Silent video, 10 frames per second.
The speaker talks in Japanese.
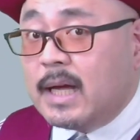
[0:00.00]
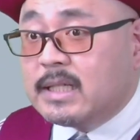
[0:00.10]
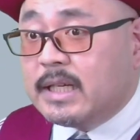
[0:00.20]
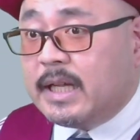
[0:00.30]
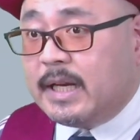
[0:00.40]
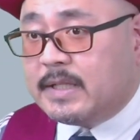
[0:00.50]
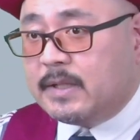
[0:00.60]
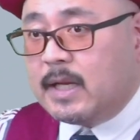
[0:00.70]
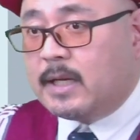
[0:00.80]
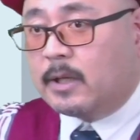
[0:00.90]
じ比率、
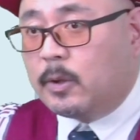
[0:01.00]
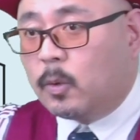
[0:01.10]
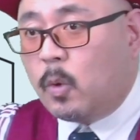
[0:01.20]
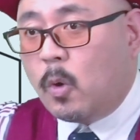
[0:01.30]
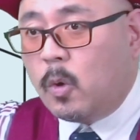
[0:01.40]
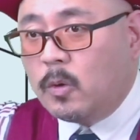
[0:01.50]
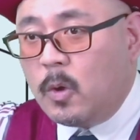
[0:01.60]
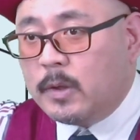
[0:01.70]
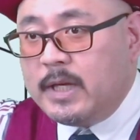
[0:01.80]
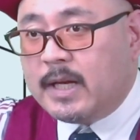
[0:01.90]
何かというとここ
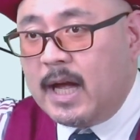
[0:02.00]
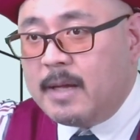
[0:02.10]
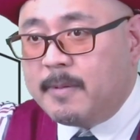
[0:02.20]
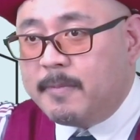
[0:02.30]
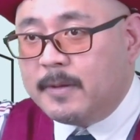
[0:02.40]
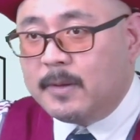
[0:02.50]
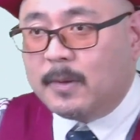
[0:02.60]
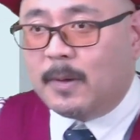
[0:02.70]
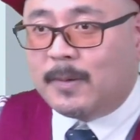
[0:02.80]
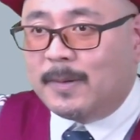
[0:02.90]
のにかい部分
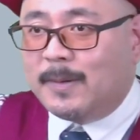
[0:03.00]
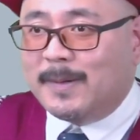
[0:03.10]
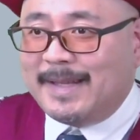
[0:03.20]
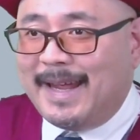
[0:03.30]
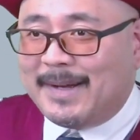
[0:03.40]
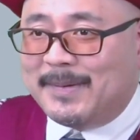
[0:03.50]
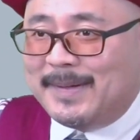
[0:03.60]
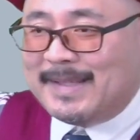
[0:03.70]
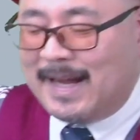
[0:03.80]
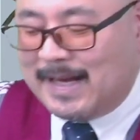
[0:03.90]
のこのねこの
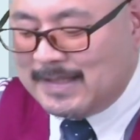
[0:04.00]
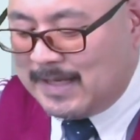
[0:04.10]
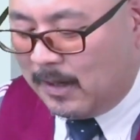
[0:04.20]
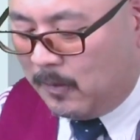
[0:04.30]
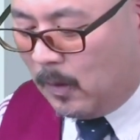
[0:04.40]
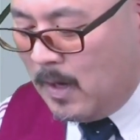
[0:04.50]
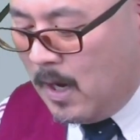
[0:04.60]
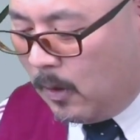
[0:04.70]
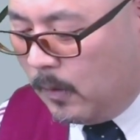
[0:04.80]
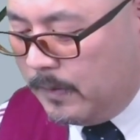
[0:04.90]
高さを
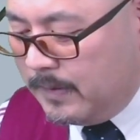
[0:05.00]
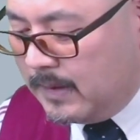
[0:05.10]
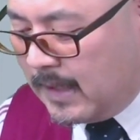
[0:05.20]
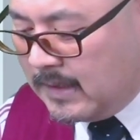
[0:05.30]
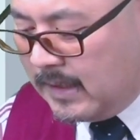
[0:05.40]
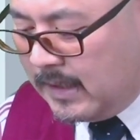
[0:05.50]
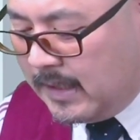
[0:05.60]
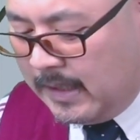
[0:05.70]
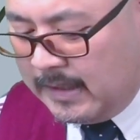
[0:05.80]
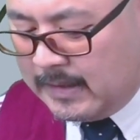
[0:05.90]
同じ
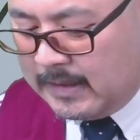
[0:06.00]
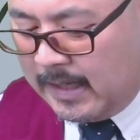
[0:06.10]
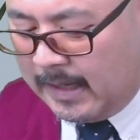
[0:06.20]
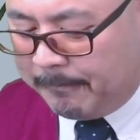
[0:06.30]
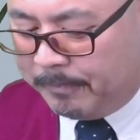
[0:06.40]
比率で